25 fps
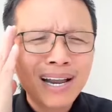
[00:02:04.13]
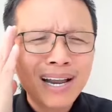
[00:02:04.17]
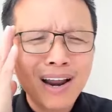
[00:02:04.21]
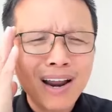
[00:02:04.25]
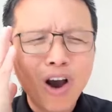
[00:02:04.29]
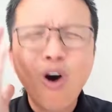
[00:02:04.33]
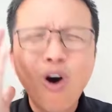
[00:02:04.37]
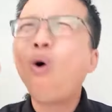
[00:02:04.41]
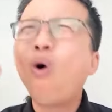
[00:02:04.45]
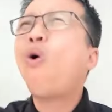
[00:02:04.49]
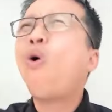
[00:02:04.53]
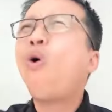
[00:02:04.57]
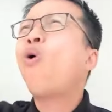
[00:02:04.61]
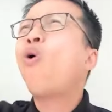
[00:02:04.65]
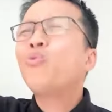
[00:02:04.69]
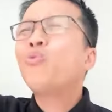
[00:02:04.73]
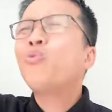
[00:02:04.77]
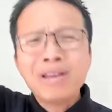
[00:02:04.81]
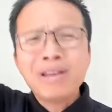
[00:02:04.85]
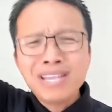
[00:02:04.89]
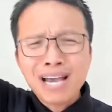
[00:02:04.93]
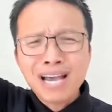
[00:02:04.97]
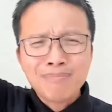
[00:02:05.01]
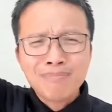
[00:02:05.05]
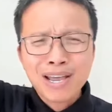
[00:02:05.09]
ô,
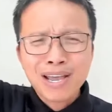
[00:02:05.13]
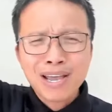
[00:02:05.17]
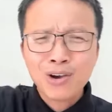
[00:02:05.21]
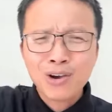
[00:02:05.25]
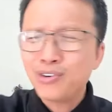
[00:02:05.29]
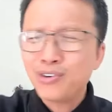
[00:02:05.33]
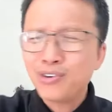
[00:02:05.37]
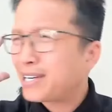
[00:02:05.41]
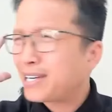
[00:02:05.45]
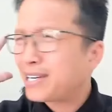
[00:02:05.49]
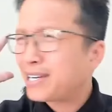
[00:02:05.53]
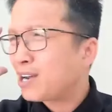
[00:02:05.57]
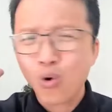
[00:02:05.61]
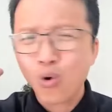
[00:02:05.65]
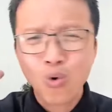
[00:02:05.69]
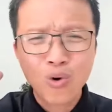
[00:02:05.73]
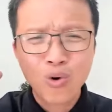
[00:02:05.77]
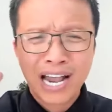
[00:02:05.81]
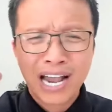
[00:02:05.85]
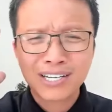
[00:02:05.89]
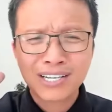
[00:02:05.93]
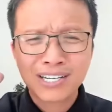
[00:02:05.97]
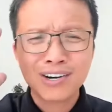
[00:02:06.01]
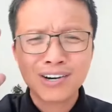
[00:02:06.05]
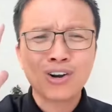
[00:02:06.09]
bây giờ mới hiểu được các cụ
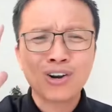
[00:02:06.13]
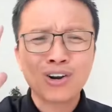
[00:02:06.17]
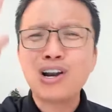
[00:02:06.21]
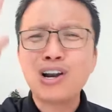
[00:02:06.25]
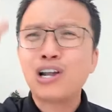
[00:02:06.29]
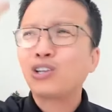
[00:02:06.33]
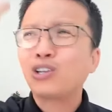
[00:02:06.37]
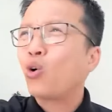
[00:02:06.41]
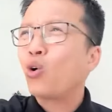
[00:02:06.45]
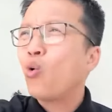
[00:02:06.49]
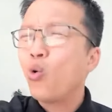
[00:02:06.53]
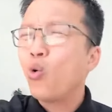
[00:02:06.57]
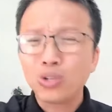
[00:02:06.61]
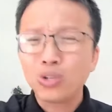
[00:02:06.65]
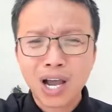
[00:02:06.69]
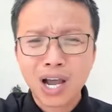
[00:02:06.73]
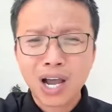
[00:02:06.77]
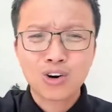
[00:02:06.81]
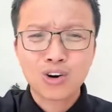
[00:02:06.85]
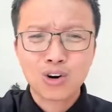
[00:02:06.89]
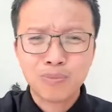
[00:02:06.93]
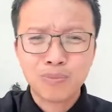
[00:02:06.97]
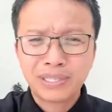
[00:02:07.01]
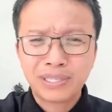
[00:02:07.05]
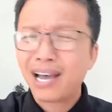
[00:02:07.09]
ngày xưa nói là tu thân
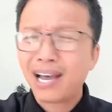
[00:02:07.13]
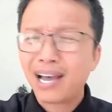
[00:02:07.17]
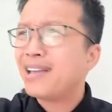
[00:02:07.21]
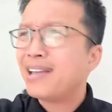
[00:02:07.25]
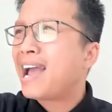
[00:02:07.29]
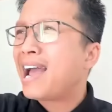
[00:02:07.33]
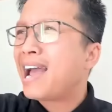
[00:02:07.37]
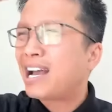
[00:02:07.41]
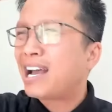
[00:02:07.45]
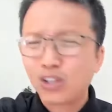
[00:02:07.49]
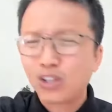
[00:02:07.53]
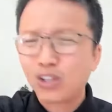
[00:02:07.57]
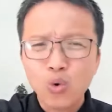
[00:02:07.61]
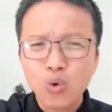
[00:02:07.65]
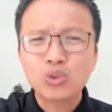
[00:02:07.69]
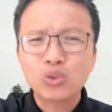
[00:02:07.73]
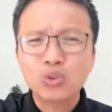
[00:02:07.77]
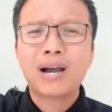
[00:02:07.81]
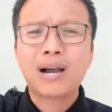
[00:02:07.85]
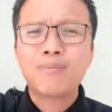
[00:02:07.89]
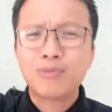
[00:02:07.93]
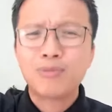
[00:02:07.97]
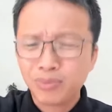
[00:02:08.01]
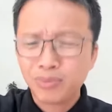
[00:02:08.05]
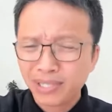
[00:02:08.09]
rồi mới tề gia, tu
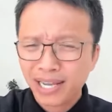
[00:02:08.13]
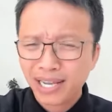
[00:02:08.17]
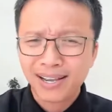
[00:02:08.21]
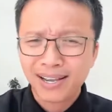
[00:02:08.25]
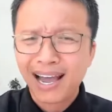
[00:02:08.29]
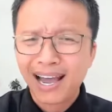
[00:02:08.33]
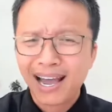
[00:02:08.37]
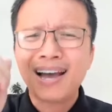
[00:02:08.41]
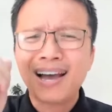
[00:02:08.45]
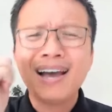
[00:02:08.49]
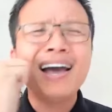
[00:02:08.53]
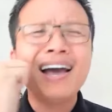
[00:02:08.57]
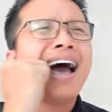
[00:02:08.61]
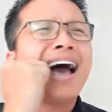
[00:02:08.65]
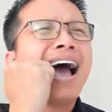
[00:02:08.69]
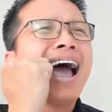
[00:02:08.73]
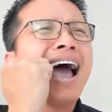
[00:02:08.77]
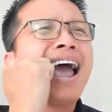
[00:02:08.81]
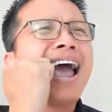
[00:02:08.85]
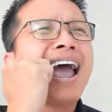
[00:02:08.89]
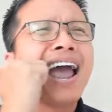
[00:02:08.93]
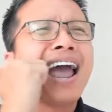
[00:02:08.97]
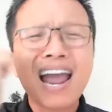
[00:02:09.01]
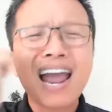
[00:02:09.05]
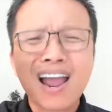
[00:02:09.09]
thân rồi mới tề gia.
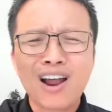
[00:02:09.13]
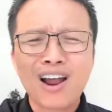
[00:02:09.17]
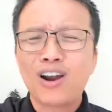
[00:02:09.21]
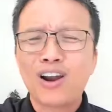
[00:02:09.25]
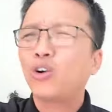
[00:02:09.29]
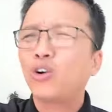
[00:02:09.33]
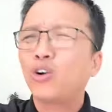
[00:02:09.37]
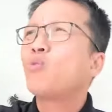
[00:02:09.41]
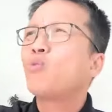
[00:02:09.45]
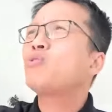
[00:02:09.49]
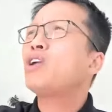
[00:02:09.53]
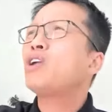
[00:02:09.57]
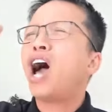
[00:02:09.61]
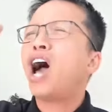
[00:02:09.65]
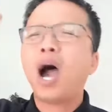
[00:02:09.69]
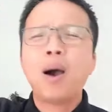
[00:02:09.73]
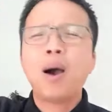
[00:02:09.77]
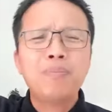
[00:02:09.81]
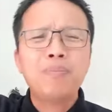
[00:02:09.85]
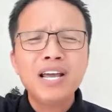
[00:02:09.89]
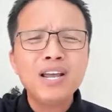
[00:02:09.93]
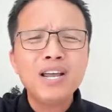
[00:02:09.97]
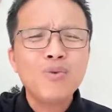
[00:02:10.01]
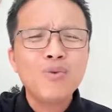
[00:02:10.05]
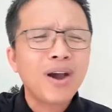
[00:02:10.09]
À, là đúng là hợp
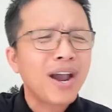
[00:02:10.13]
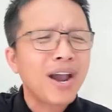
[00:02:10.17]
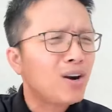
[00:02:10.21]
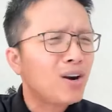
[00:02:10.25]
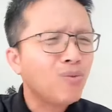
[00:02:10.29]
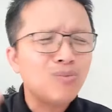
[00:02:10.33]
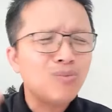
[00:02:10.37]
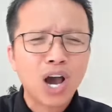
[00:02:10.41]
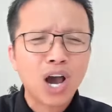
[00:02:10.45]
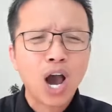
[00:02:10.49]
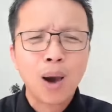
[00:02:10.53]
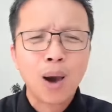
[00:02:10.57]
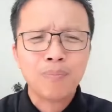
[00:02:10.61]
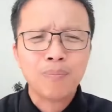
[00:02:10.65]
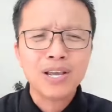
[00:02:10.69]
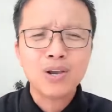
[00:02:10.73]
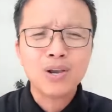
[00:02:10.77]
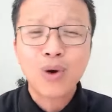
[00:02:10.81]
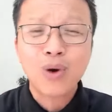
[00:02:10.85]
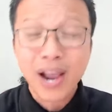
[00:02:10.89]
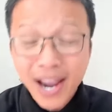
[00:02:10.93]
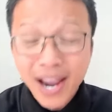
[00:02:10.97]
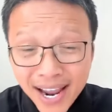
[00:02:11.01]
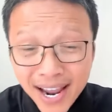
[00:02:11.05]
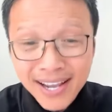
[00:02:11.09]
lý quá, đúng là hợp lý
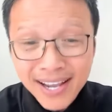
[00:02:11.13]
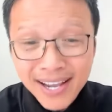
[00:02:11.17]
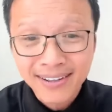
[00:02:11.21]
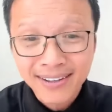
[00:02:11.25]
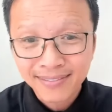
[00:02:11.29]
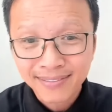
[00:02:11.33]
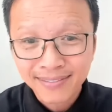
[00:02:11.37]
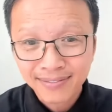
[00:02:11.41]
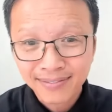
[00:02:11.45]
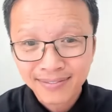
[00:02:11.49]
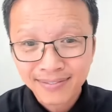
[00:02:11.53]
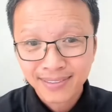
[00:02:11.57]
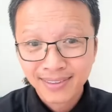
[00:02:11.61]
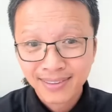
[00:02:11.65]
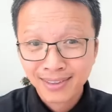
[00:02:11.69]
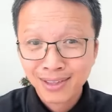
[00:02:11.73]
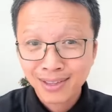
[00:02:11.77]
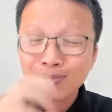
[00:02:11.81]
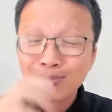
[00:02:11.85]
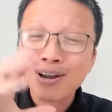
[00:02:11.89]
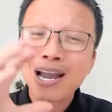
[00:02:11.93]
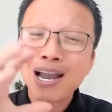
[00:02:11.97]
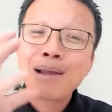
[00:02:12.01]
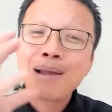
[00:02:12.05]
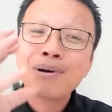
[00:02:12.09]
quá. Lúc
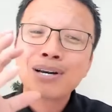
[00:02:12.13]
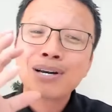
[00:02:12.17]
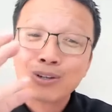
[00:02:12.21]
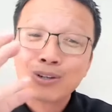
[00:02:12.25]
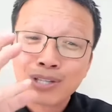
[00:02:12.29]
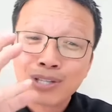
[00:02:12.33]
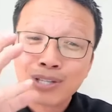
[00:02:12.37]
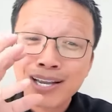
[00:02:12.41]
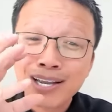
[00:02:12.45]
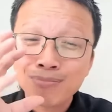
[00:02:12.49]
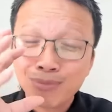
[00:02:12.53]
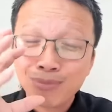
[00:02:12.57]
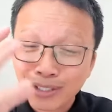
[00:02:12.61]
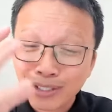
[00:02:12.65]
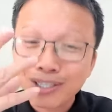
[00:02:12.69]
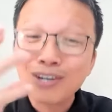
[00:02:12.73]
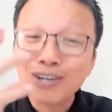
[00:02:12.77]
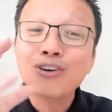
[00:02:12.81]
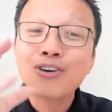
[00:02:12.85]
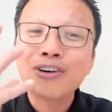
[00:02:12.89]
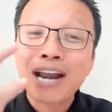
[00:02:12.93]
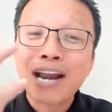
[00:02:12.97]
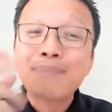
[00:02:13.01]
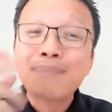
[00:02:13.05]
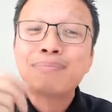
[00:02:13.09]
đó em bắt đầu thấy mọi thứ
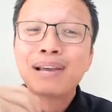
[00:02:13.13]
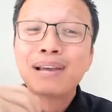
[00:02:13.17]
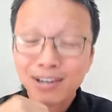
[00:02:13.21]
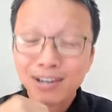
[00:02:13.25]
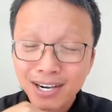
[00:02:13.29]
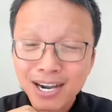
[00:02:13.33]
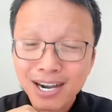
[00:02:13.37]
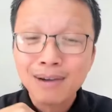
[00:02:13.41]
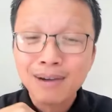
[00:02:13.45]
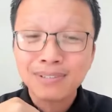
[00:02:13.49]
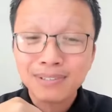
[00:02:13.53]
nó ráp lại, nó khớp.